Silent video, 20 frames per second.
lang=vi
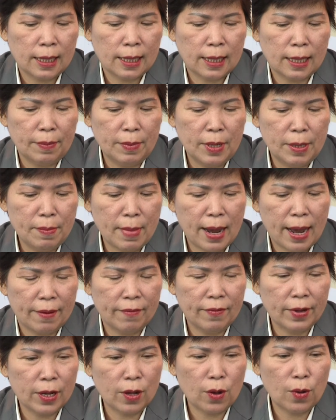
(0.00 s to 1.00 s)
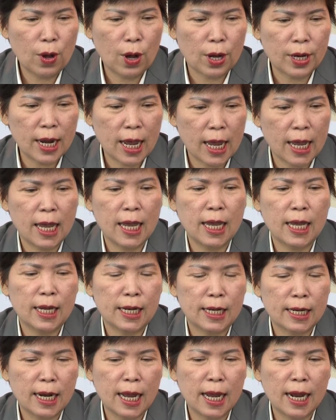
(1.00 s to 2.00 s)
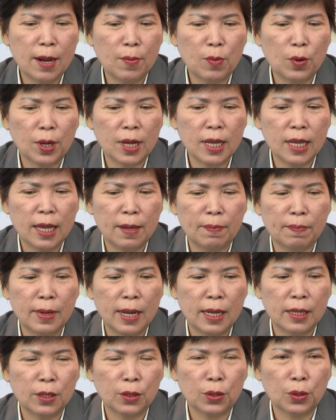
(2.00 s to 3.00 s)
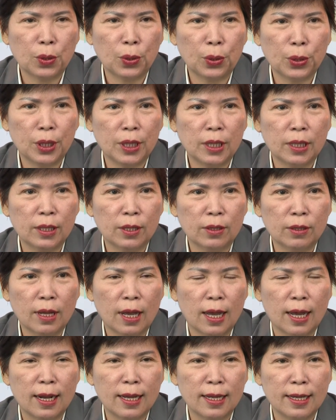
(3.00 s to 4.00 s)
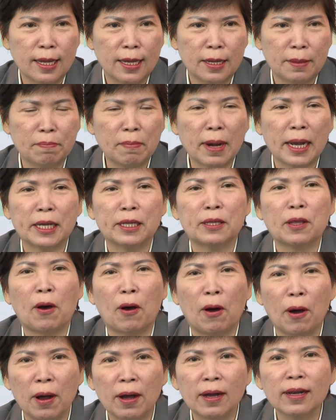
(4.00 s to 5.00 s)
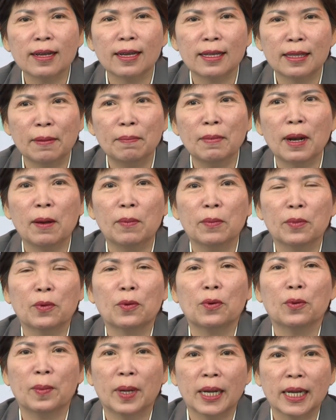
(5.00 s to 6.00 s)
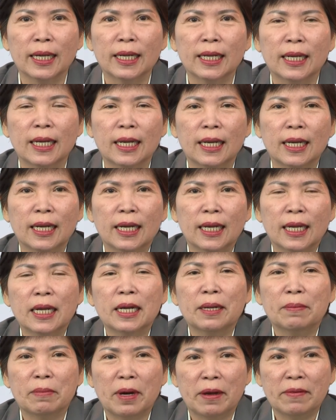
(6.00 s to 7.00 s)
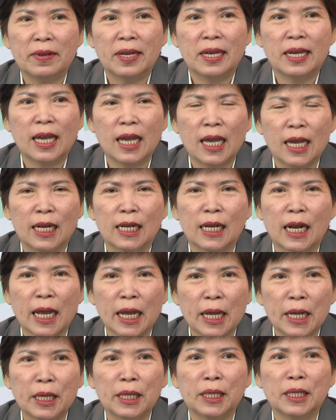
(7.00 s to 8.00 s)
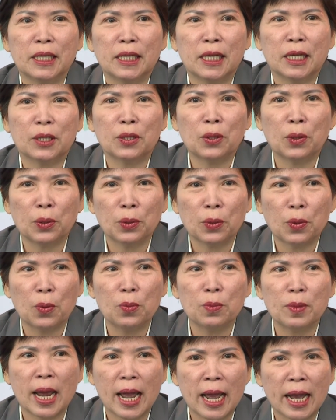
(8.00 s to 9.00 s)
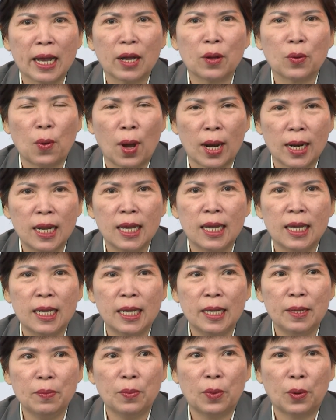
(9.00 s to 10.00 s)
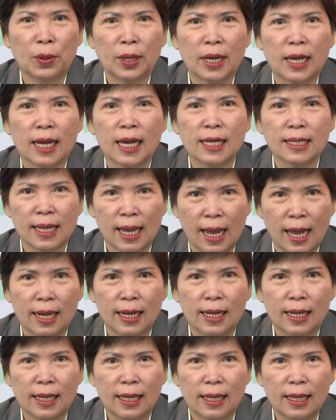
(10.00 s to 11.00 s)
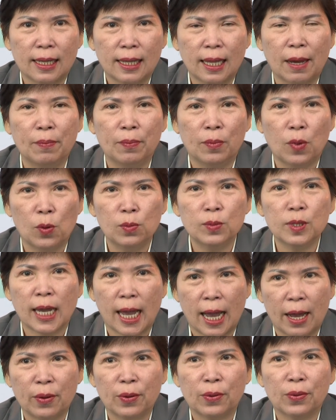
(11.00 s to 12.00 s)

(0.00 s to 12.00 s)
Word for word: Cảm ơn bạn về câu hỏi này. Đây là một cái dịp để cho tôi có thể là gì bày tỏ cái tấm lòng của mình. Bởi vì hiện nay thì tôi cũng đang quản lý một cái khách sạn tầm 4 sao